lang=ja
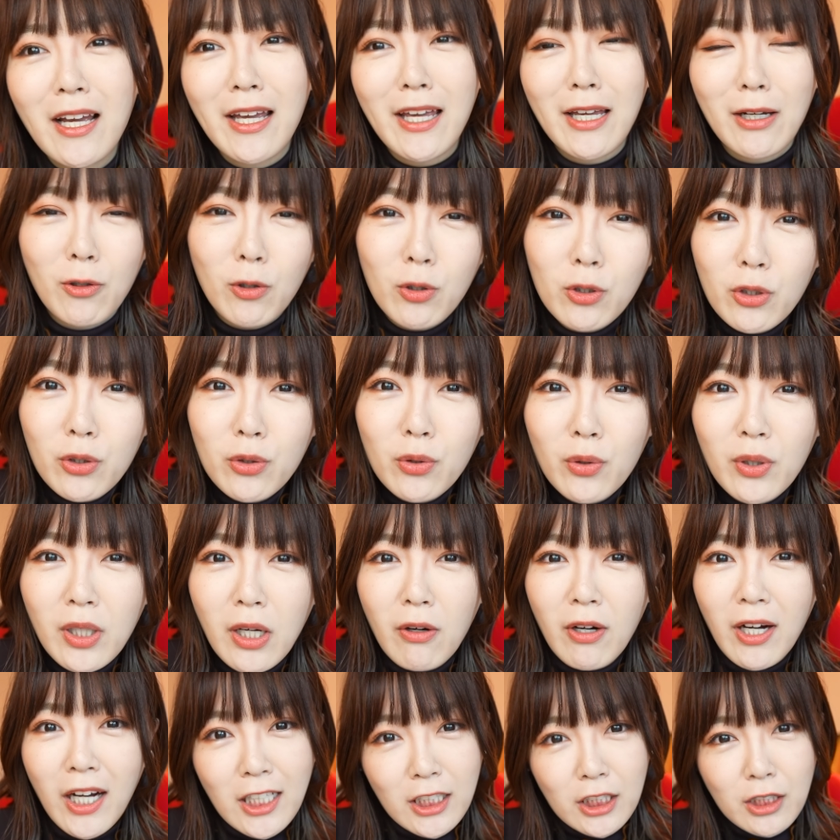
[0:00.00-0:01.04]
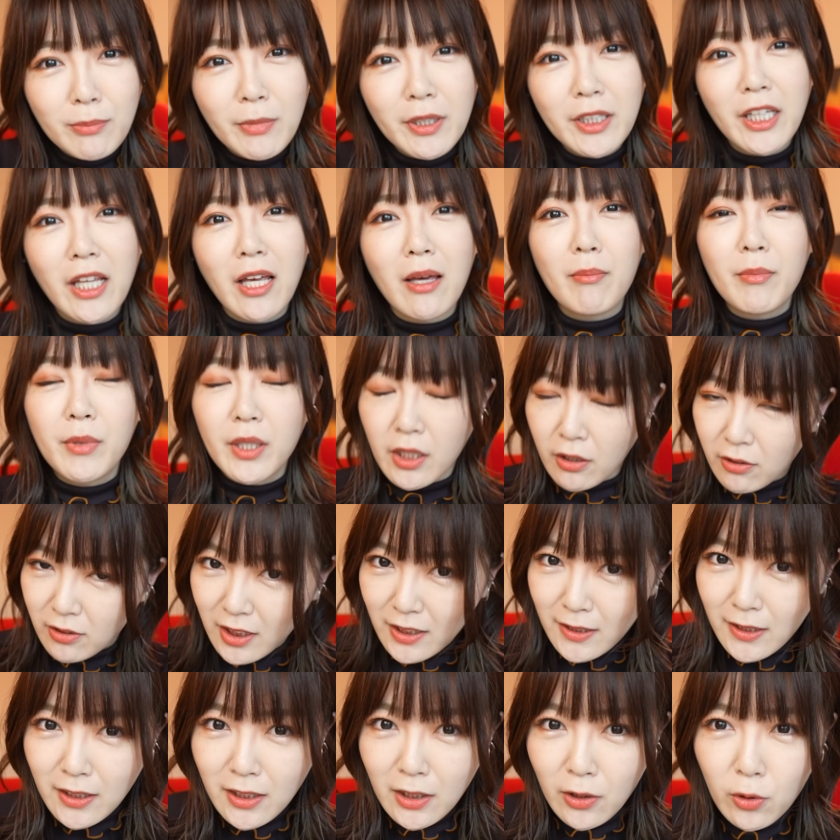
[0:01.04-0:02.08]
えこの動画を初めて見てくだ
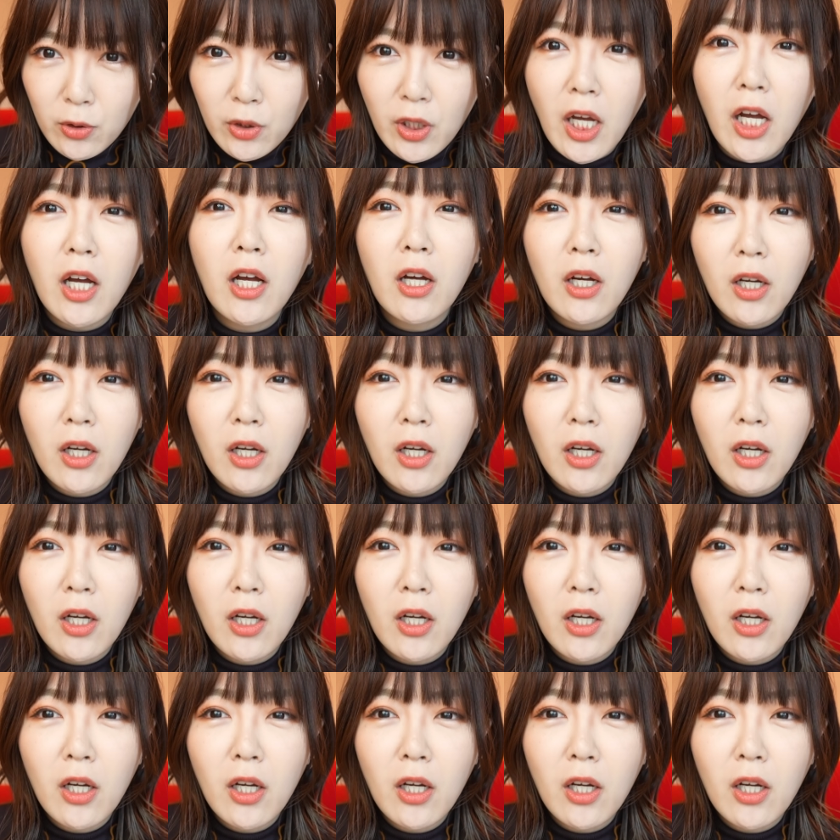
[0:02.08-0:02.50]
さった方